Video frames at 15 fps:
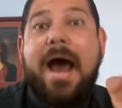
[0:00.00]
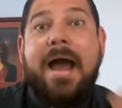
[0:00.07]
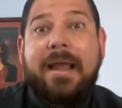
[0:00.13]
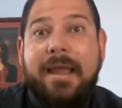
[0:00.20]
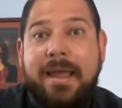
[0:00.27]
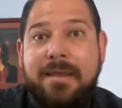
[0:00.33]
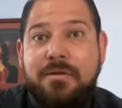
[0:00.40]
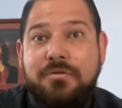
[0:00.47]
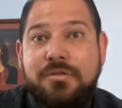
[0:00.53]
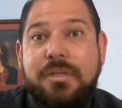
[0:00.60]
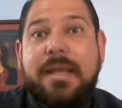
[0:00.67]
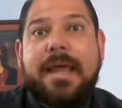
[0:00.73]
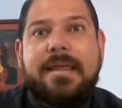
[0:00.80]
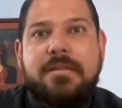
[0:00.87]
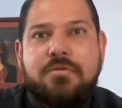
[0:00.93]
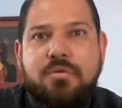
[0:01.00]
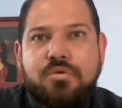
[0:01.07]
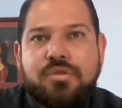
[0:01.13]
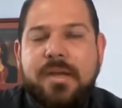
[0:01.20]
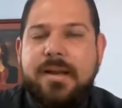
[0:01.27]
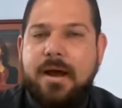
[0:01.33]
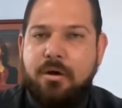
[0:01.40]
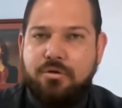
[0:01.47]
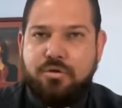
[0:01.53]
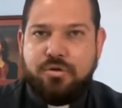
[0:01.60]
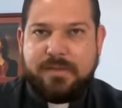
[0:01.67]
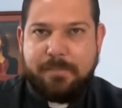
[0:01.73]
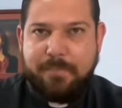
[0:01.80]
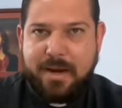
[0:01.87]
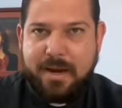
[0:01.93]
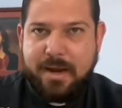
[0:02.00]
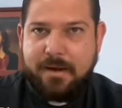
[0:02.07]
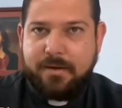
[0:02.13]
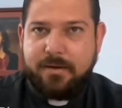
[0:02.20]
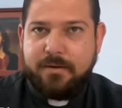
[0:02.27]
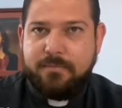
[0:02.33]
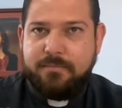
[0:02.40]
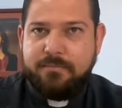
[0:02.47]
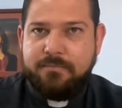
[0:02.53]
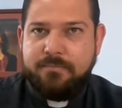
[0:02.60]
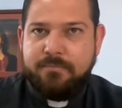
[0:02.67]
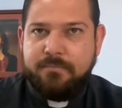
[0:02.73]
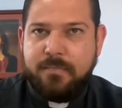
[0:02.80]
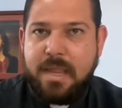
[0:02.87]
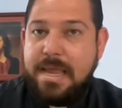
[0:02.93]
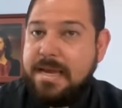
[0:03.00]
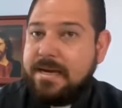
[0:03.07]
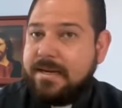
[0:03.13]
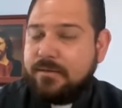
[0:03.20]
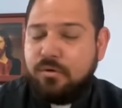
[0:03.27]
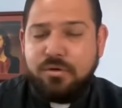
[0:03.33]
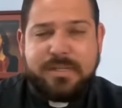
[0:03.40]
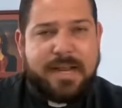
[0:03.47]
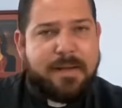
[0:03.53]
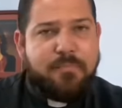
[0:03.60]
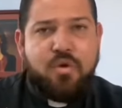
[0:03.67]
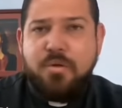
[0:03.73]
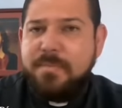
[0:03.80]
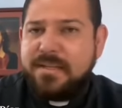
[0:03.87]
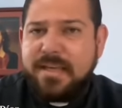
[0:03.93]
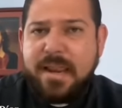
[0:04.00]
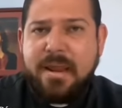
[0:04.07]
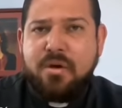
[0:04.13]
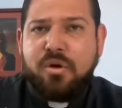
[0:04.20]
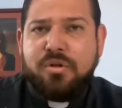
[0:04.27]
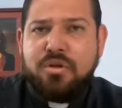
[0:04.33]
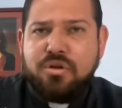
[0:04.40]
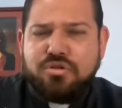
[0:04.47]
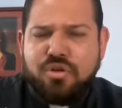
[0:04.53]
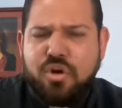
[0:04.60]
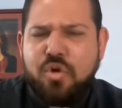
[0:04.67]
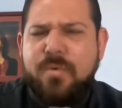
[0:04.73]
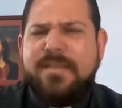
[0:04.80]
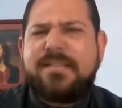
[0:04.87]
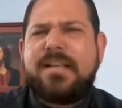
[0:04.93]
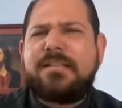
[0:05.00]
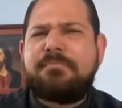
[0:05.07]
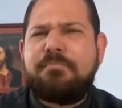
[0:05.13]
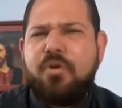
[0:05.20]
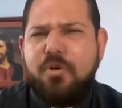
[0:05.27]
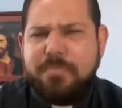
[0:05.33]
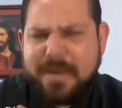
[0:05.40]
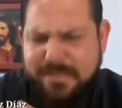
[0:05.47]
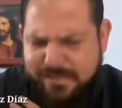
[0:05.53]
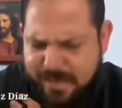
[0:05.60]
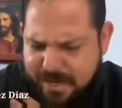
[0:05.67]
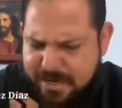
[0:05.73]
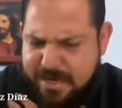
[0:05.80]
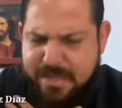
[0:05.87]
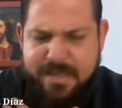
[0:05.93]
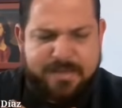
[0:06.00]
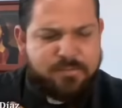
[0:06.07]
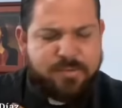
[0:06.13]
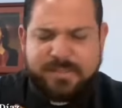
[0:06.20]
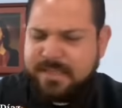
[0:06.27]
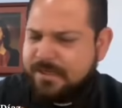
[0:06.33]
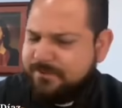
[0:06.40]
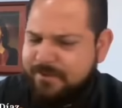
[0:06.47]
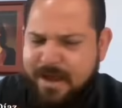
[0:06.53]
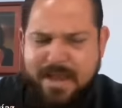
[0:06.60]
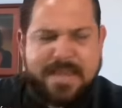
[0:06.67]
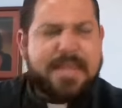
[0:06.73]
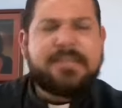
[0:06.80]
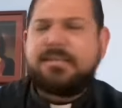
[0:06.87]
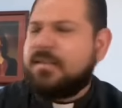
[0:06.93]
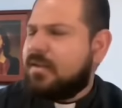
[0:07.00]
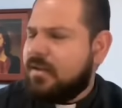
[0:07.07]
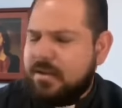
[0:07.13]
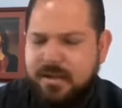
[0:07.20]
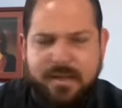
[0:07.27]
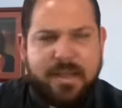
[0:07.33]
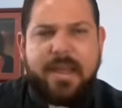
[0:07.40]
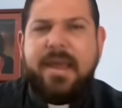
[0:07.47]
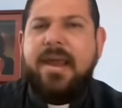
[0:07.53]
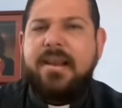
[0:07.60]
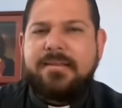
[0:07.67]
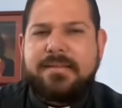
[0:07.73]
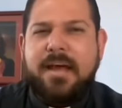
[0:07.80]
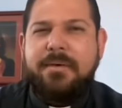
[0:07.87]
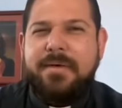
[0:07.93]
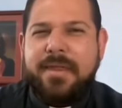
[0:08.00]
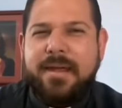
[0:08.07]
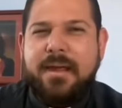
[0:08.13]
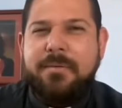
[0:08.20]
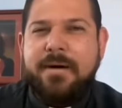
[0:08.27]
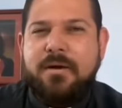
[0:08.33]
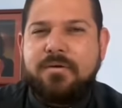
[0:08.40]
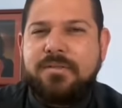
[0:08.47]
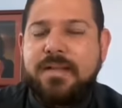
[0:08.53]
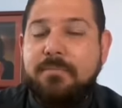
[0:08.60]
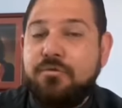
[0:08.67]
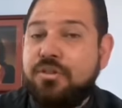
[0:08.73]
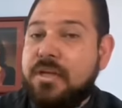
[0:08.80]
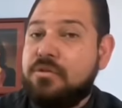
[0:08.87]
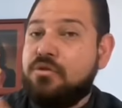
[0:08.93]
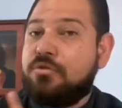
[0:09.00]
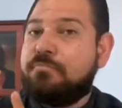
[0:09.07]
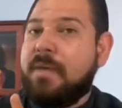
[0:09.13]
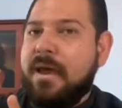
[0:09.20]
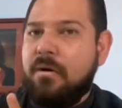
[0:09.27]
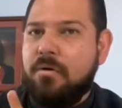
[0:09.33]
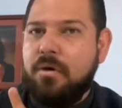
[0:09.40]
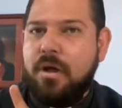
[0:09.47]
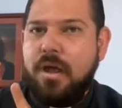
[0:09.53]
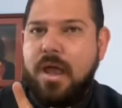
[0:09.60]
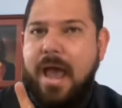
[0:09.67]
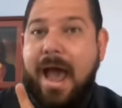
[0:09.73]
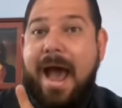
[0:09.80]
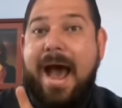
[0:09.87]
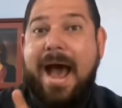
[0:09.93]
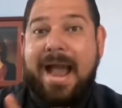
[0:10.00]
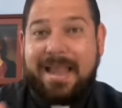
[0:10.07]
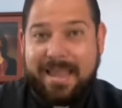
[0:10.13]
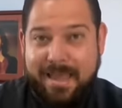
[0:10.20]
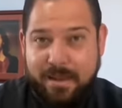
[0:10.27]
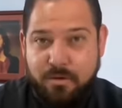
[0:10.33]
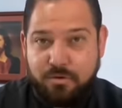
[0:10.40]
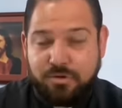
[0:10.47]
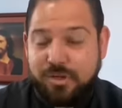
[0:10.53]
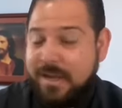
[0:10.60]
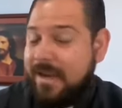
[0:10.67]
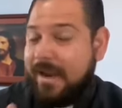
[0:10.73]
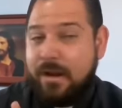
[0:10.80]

aquellos que inducen a otros a pecar. Jesús era muy misericordioso con nuestras propias caídas, nuestras fallas. Él sabe de qué barro estamos hechos, pero aquellos